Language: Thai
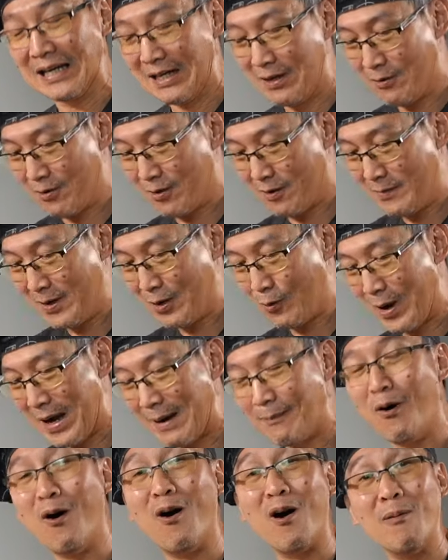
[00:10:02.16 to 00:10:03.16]
อก แล้วก็มีค
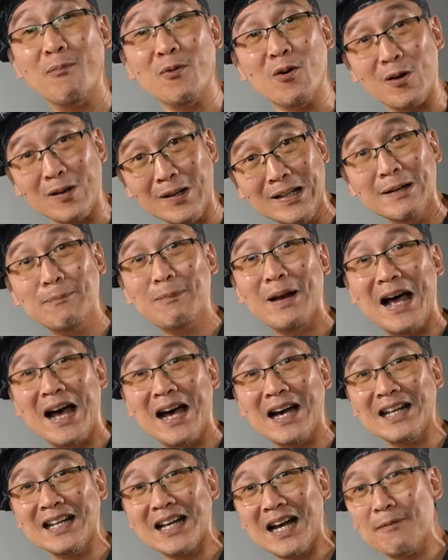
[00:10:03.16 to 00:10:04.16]
วามหอมของเนื้อปลา
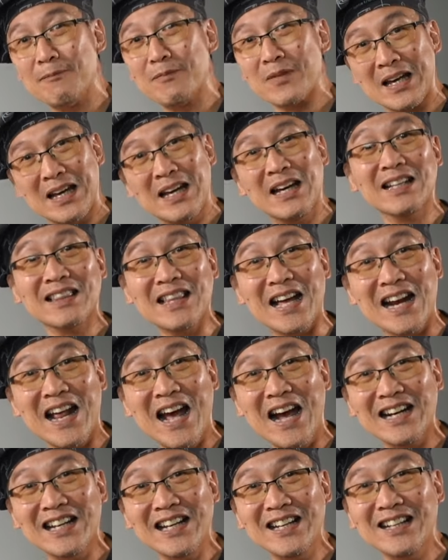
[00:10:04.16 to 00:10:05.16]
นะครับ แต่งห
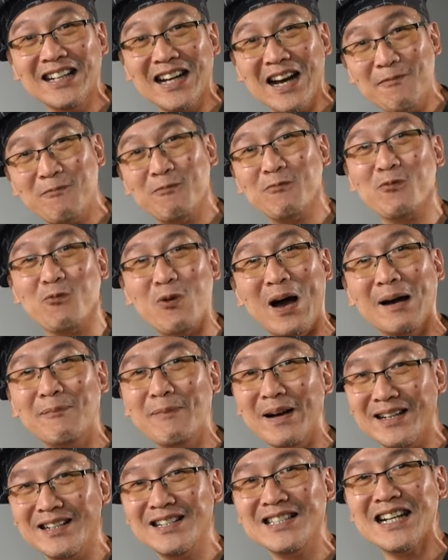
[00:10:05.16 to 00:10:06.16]
น้าอีกนิดนึงครับ วาง
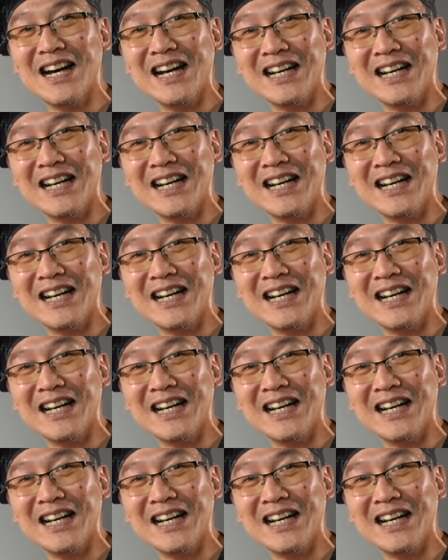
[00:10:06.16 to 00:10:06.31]
ใบขึ้น